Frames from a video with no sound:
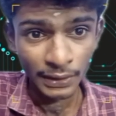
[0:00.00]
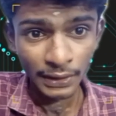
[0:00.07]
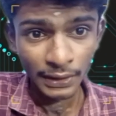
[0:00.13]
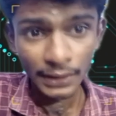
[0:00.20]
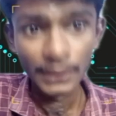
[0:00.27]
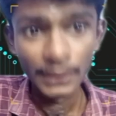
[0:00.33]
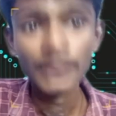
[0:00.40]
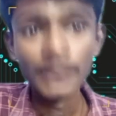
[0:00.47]

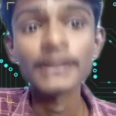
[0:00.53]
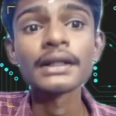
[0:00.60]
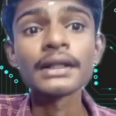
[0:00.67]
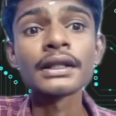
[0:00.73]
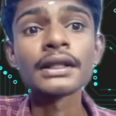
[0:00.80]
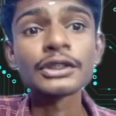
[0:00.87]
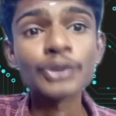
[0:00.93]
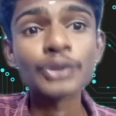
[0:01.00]
ஏன்னா
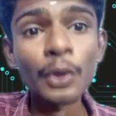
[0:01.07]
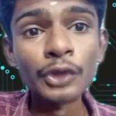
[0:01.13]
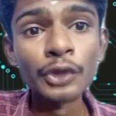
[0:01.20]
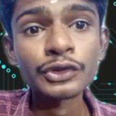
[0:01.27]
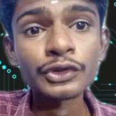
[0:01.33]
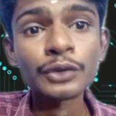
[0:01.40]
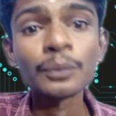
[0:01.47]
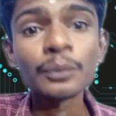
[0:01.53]
இந்த
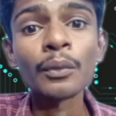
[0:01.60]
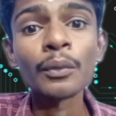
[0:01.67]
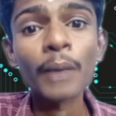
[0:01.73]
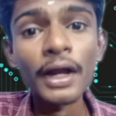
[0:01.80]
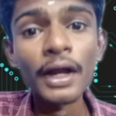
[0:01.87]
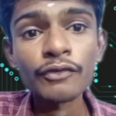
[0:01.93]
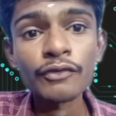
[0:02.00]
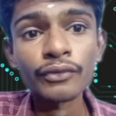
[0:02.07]
சார்ஜரும்
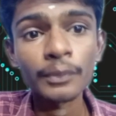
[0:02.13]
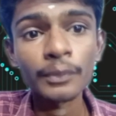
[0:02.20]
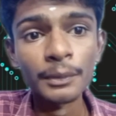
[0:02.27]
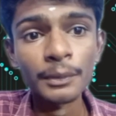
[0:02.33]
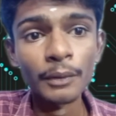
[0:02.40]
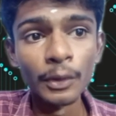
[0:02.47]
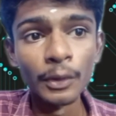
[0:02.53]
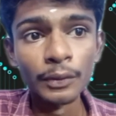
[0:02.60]
மொபைல் ஃபோன்
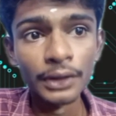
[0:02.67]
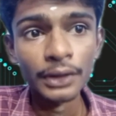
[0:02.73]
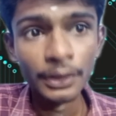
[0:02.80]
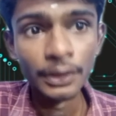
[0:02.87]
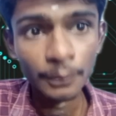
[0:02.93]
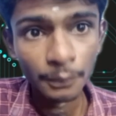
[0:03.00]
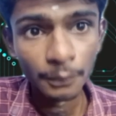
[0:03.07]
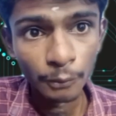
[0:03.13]
இப்போ வரக்கூடிய
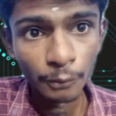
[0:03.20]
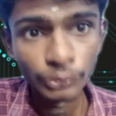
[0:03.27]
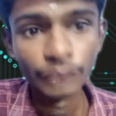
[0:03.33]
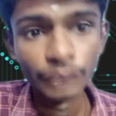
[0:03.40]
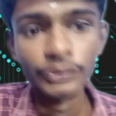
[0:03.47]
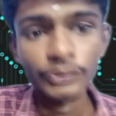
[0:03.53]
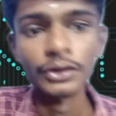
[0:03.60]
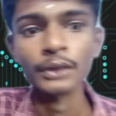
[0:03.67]
மோஸ்ட்
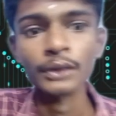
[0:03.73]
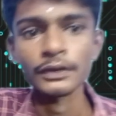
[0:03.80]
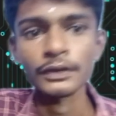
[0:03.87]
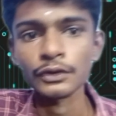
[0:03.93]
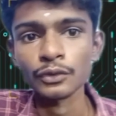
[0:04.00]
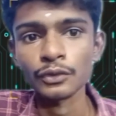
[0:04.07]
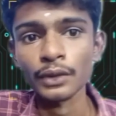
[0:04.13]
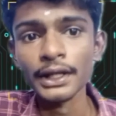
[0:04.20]
ஆஃப் த சார்ஜர்ஸ்
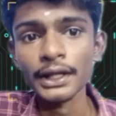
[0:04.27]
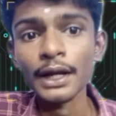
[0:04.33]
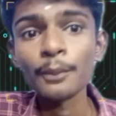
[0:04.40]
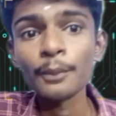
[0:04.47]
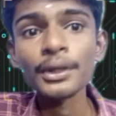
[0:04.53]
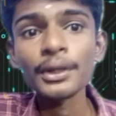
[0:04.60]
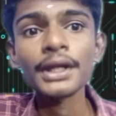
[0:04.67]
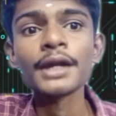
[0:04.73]
சொல்கிறேன்
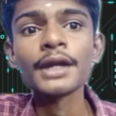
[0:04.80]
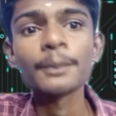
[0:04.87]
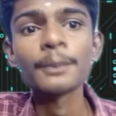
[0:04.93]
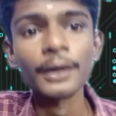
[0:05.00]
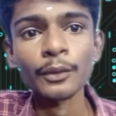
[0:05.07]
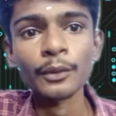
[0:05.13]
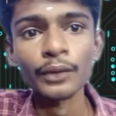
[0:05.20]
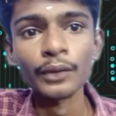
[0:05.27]
கம்யூனிகேட்
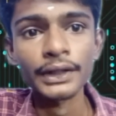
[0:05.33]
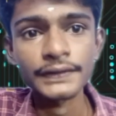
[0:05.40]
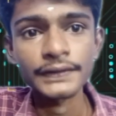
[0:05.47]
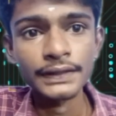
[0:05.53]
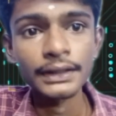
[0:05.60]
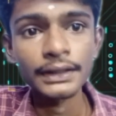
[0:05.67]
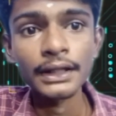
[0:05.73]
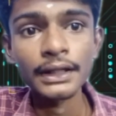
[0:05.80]
பண்ணக்கூடிய
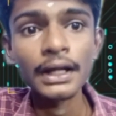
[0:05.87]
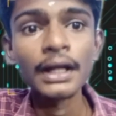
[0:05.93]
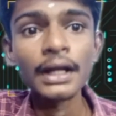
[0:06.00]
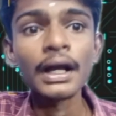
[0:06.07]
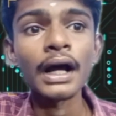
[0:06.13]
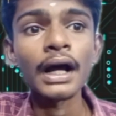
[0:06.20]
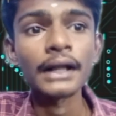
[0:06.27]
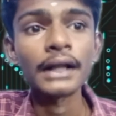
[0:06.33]
ஸ்கில்
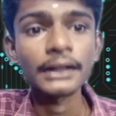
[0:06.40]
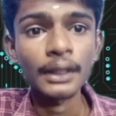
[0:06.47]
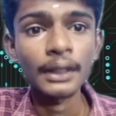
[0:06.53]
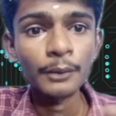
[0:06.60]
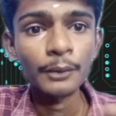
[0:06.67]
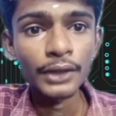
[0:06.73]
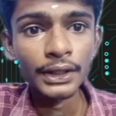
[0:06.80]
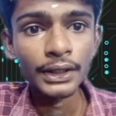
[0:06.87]
அந்த
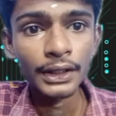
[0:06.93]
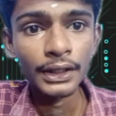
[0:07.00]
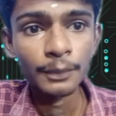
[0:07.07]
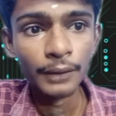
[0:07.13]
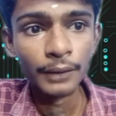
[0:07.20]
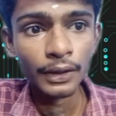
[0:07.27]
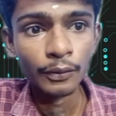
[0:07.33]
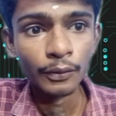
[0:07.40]
கம்யூனிகேட்
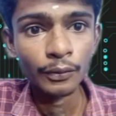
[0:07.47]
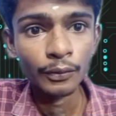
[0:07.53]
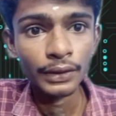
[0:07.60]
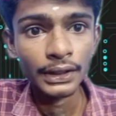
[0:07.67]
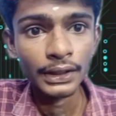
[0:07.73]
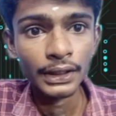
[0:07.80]
பண்ணக்கூடிய